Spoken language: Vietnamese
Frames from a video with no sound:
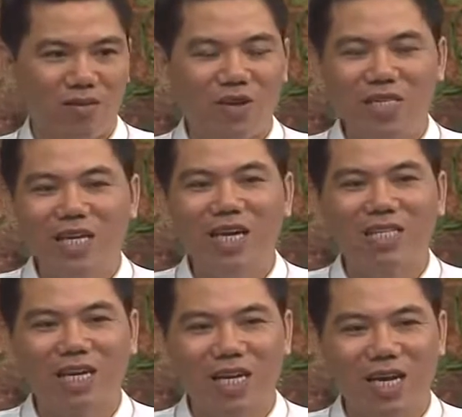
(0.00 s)
Và chị nghĩ
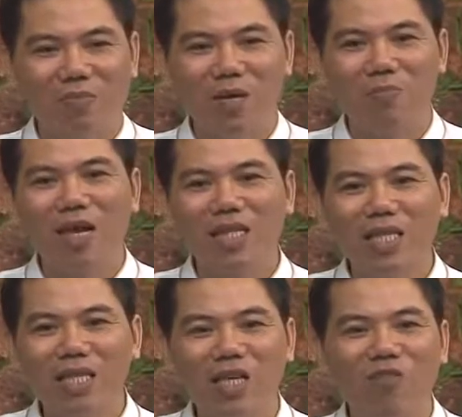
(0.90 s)
rằng là mình mang
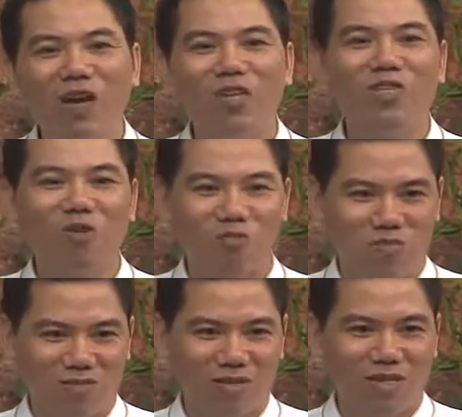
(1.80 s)
tiền nhiều về cho chồng
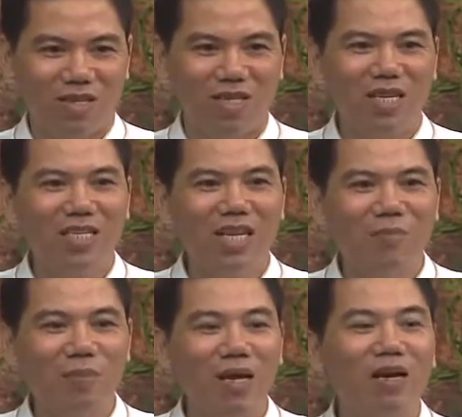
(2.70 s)
thì đấy chính là
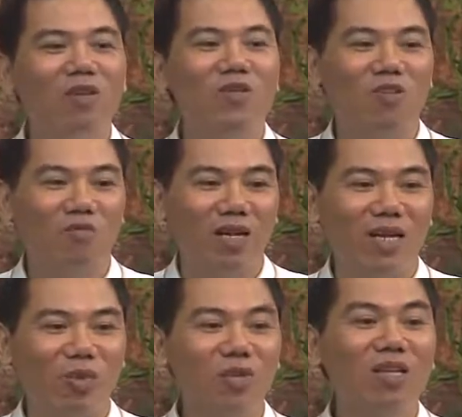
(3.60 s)
mình ban ơn cho chồng, mà đấy
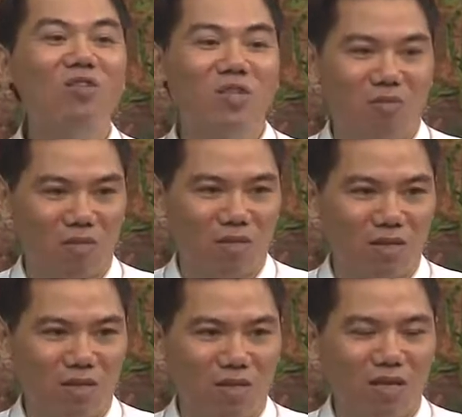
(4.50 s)
là tốt nhất cho chồng.
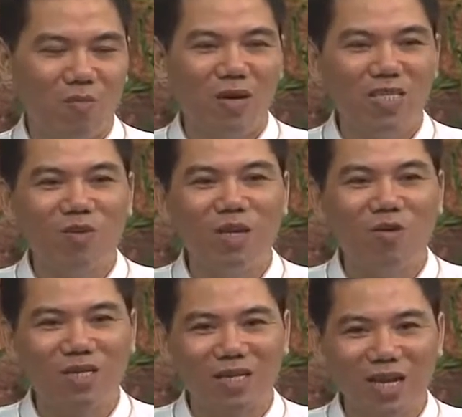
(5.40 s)
Mà chị không
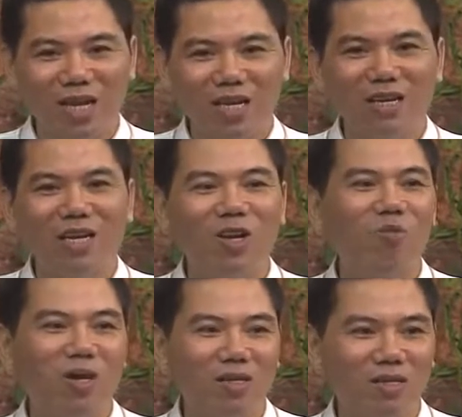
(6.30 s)
hiểu rằng là cái người đàn
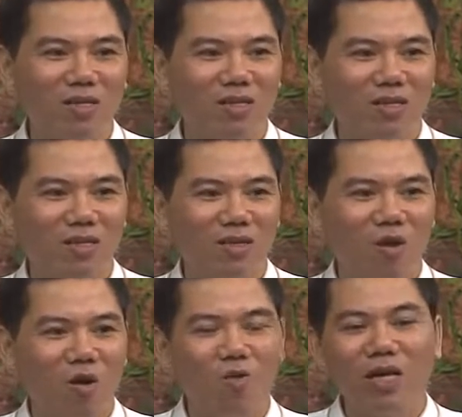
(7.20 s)
ông ấy
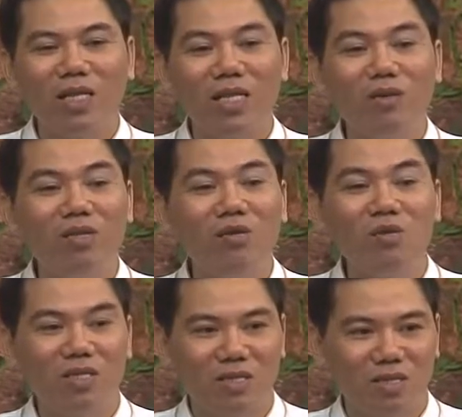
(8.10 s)
không cần tình yêu thương
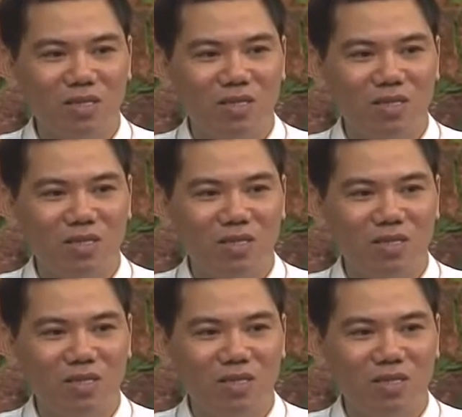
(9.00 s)
của chị.